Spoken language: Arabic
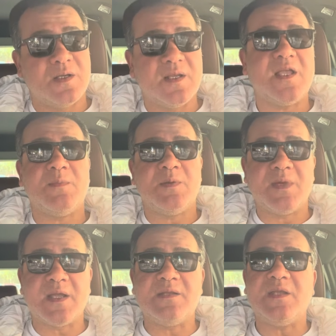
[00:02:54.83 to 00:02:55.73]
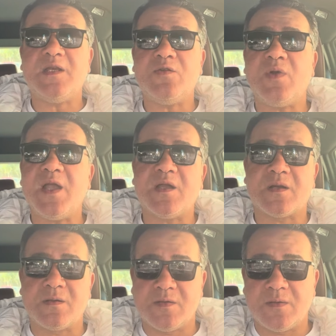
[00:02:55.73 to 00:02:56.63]
جايه من مكان تاني واخر
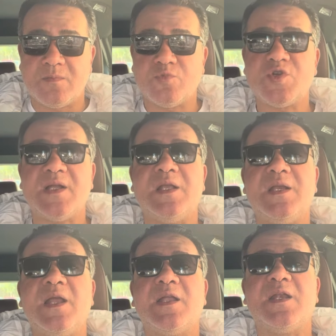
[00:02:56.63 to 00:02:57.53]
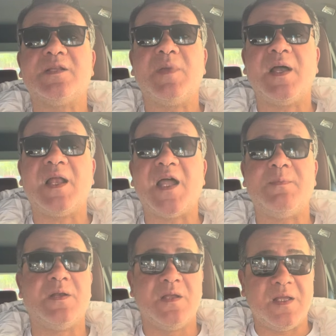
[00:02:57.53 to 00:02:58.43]
مشاهده ليها كانت مع
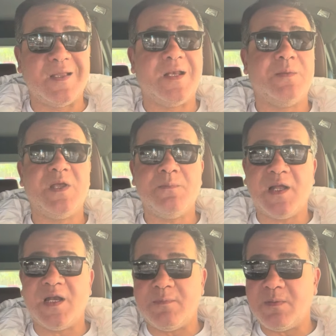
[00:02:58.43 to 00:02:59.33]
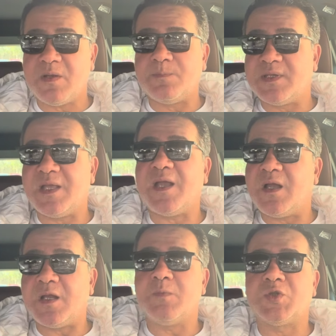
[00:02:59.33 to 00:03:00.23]
العامل اللي بيجمع الامامه بتاع
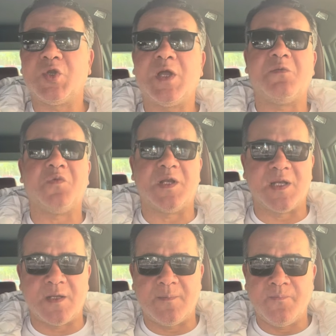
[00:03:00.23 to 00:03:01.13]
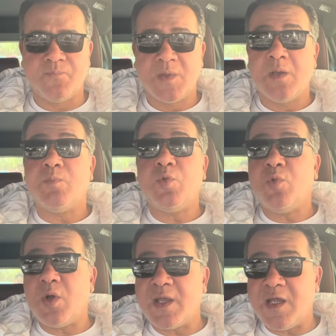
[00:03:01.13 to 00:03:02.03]
المنطقه الفلانيه
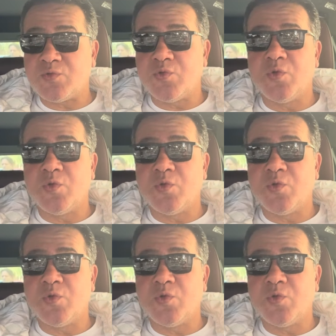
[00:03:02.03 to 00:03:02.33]
بمواجهته